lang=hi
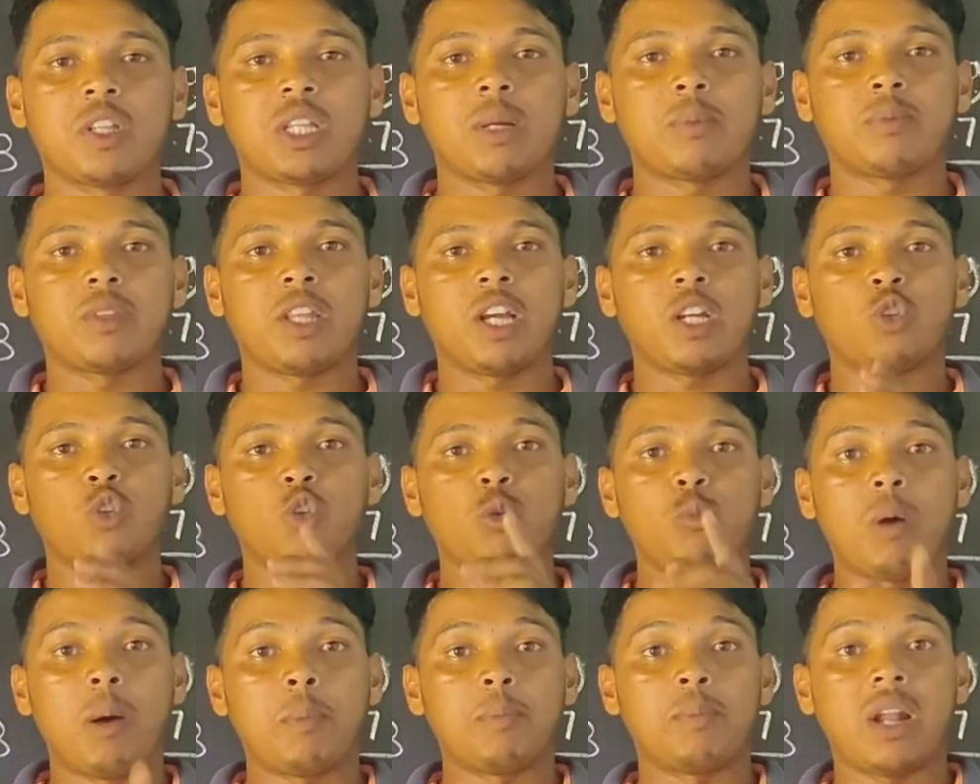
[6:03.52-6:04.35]
में तब तक
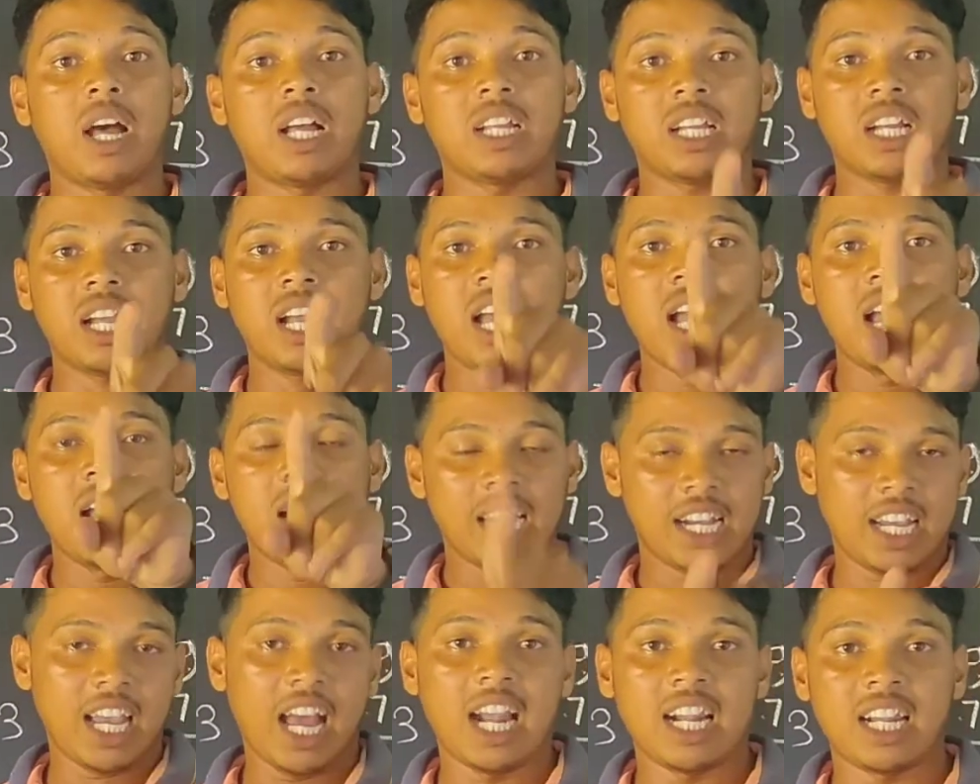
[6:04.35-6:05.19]
तुम अपना
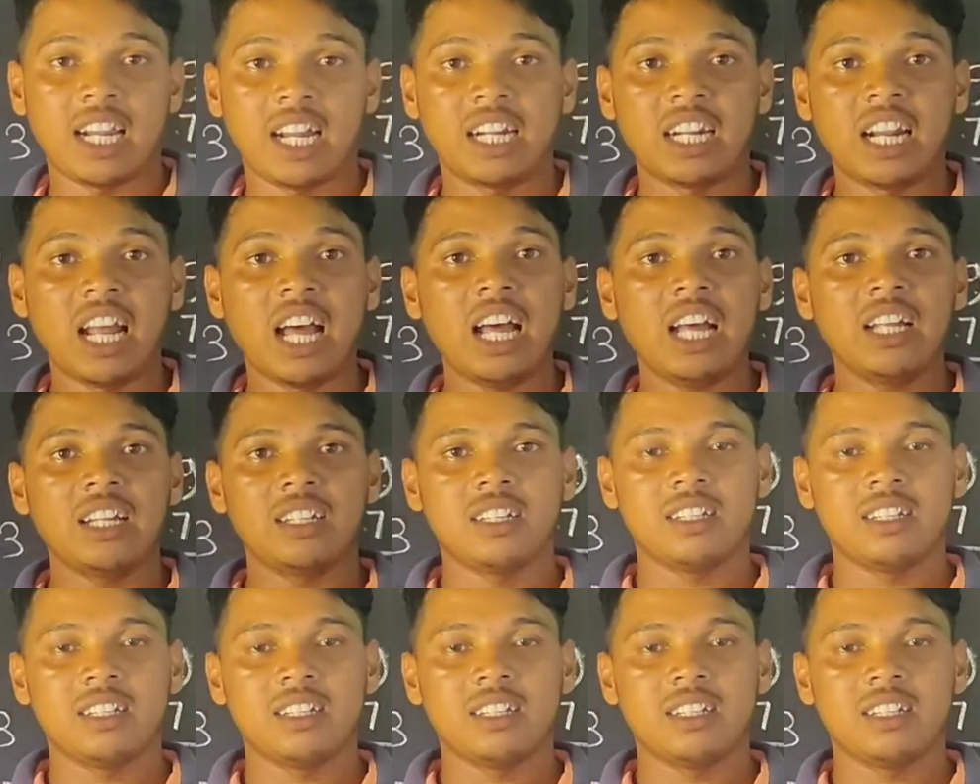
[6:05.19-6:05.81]
ख्याल रखना